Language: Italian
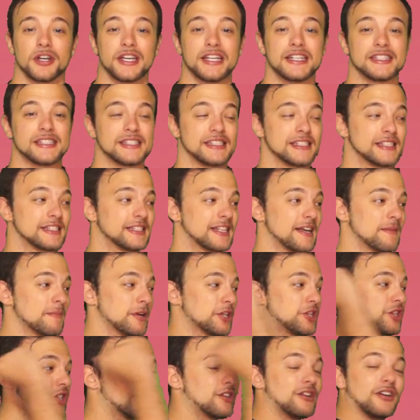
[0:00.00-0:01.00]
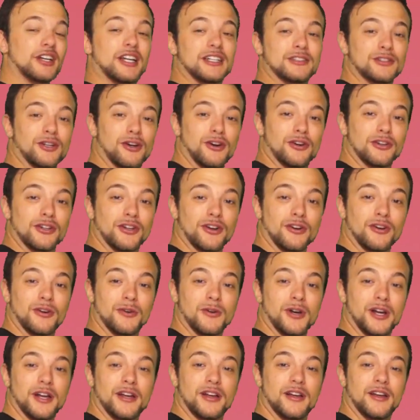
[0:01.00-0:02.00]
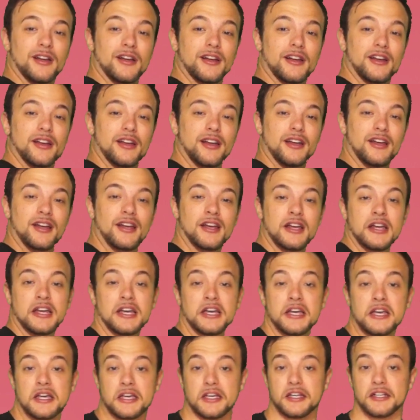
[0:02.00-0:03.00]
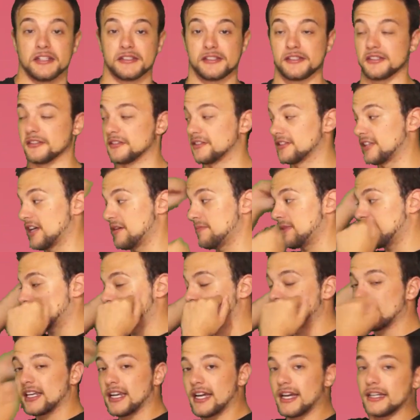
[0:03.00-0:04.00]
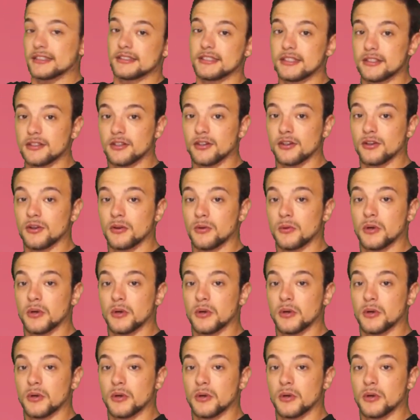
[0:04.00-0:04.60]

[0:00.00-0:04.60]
Il sistema circolatorio, il sistema scheletrico,